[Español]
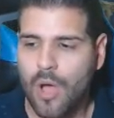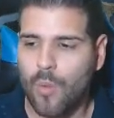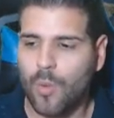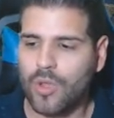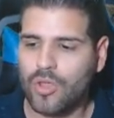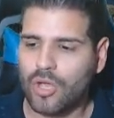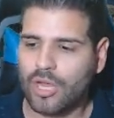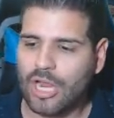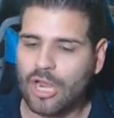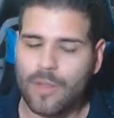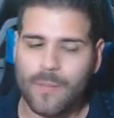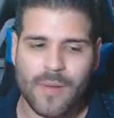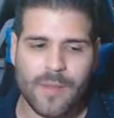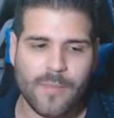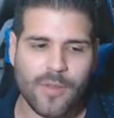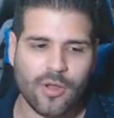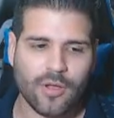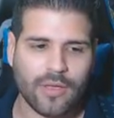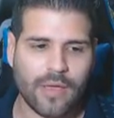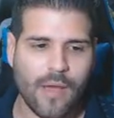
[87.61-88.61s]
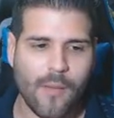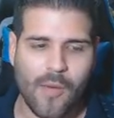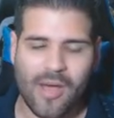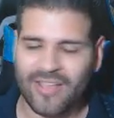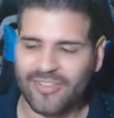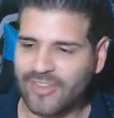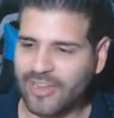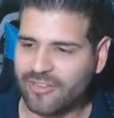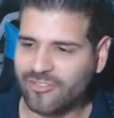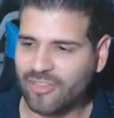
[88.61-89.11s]
Bueno, ¿qué es lo primero que vamos
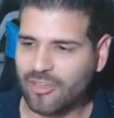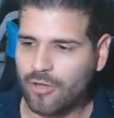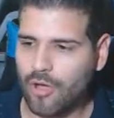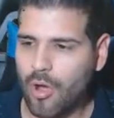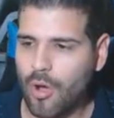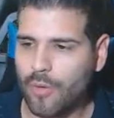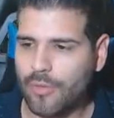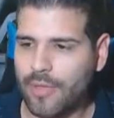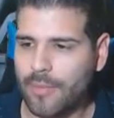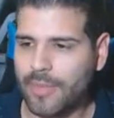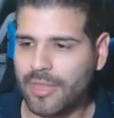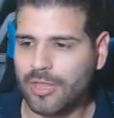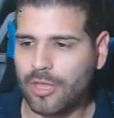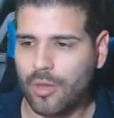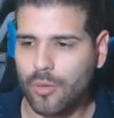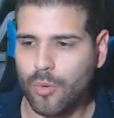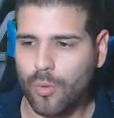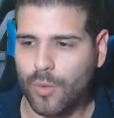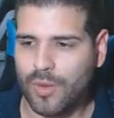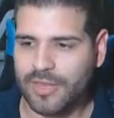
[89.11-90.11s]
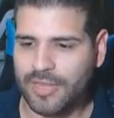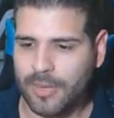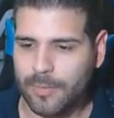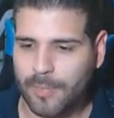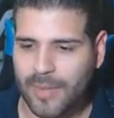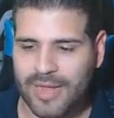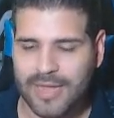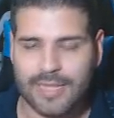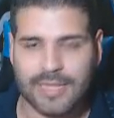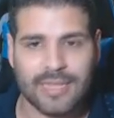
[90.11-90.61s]
a hacer chicos? Obviamente como cualquier
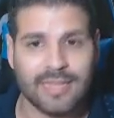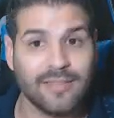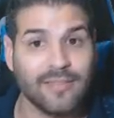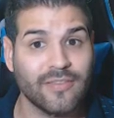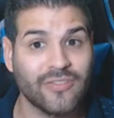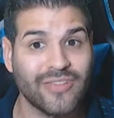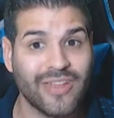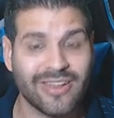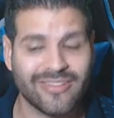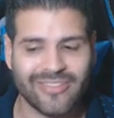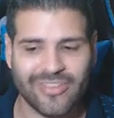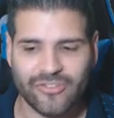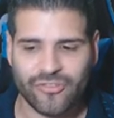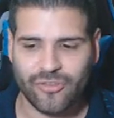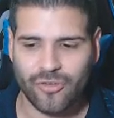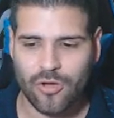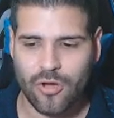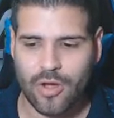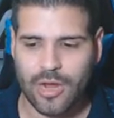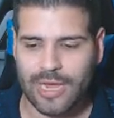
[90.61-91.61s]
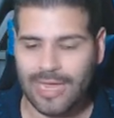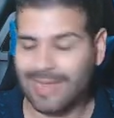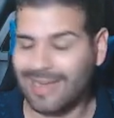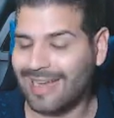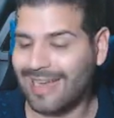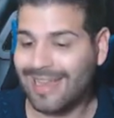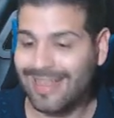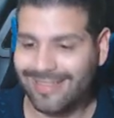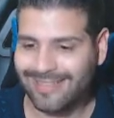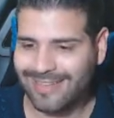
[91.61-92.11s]
página, iniciar sesión,
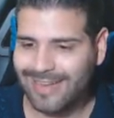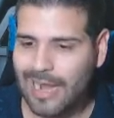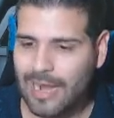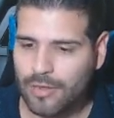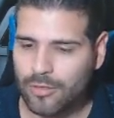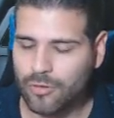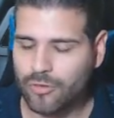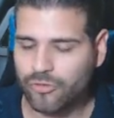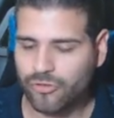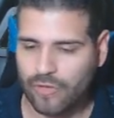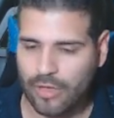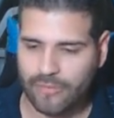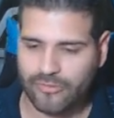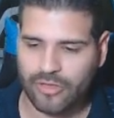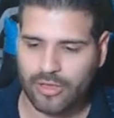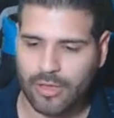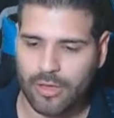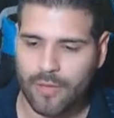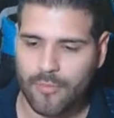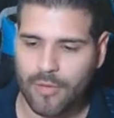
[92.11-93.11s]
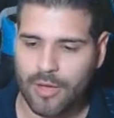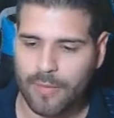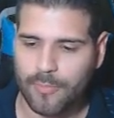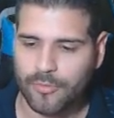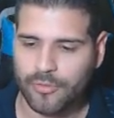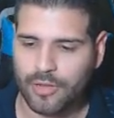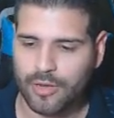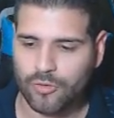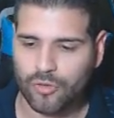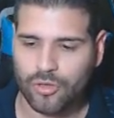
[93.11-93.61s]
registrarnos Así que vamos a
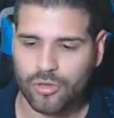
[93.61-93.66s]
poner